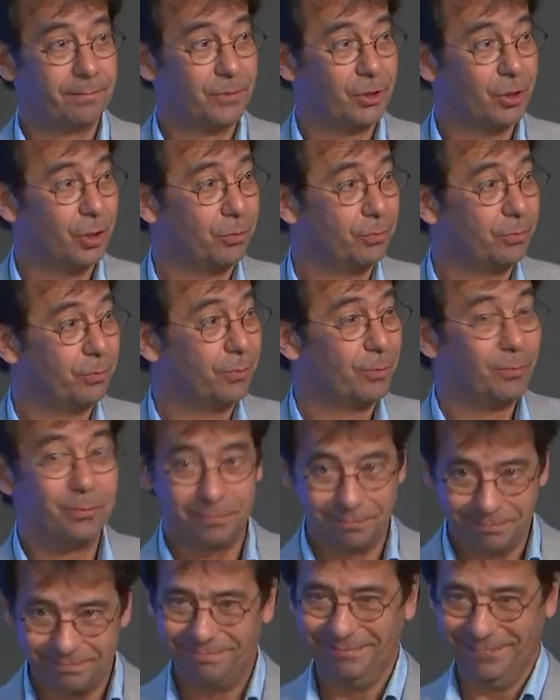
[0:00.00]
Et
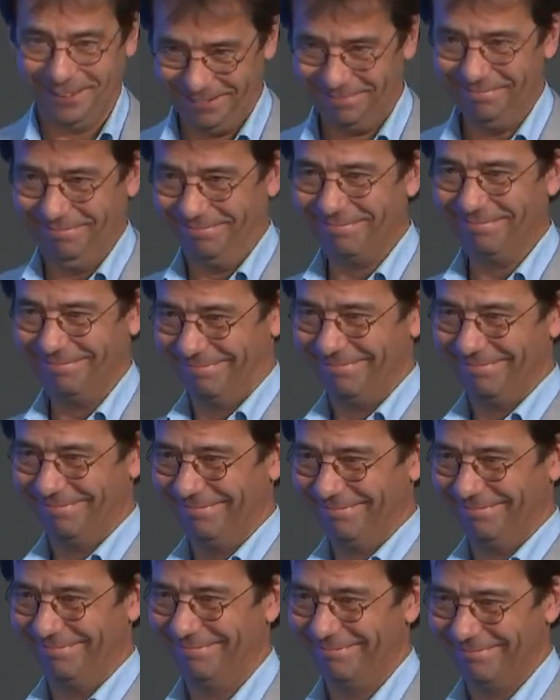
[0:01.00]
merci pour votre
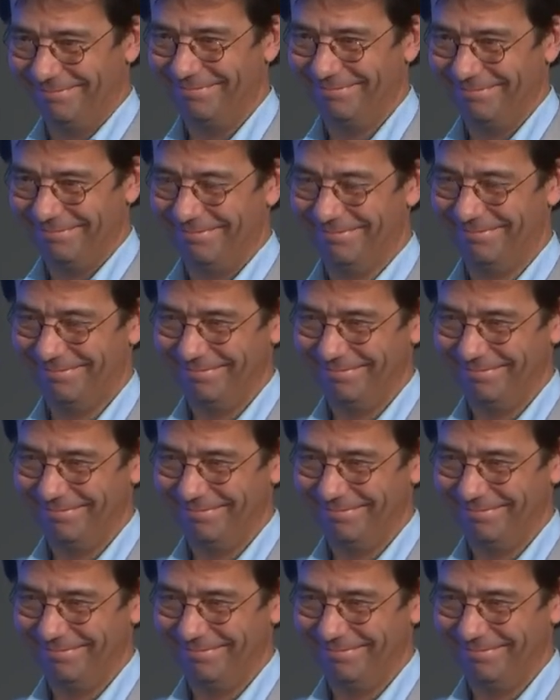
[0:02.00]
travail à chacun,